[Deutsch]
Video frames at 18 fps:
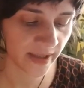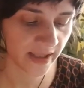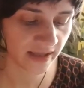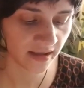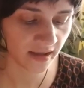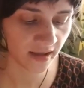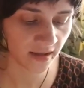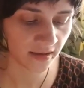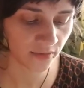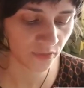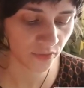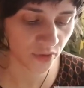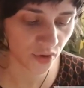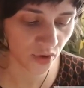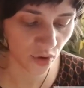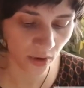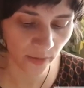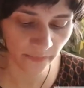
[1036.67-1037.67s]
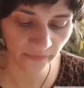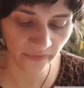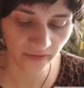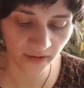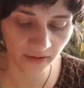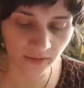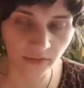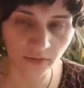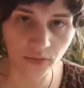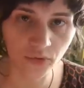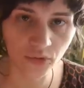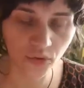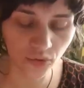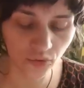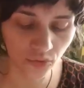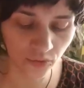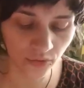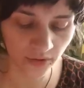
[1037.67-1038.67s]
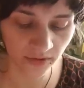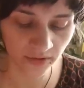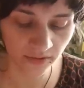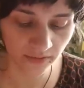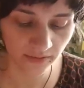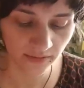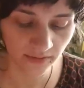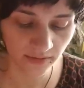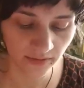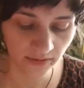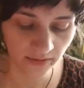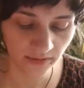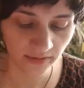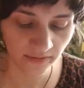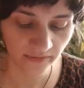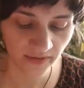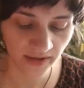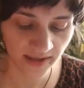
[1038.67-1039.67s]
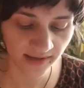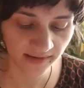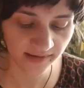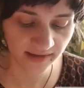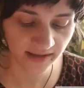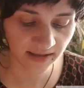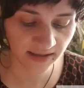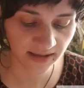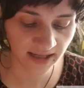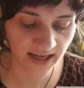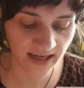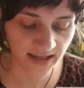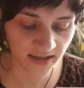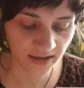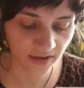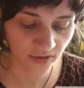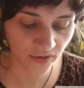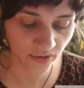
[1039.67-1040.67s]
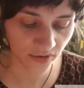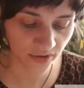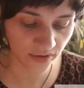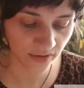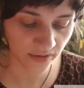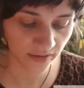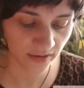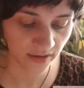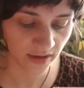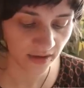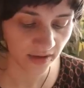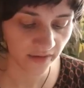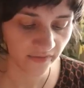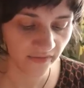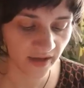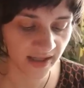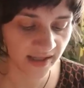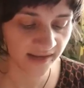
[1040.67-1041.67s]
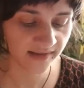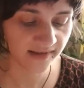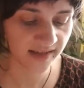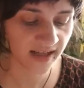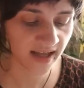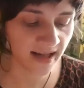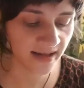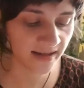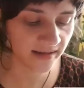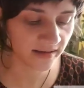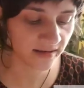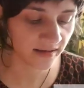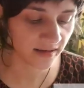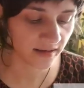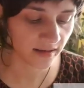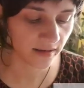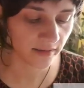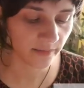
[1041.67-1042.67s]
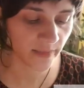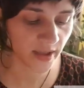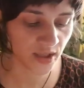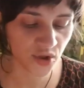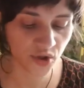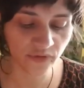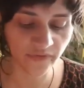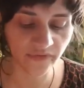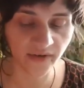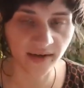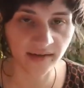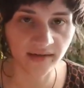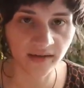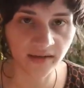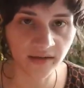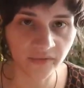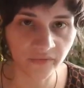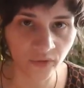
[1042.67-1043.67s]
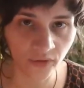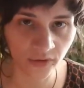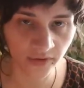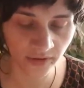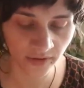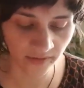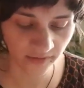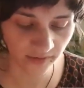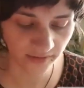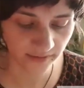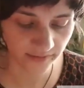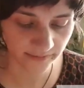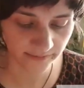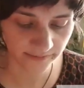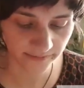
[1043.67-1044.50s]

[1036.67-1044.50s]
Bettler und Tröpfe und Toren, weil das Geld Gott, weil das Geld Menschenfresser geworden ist.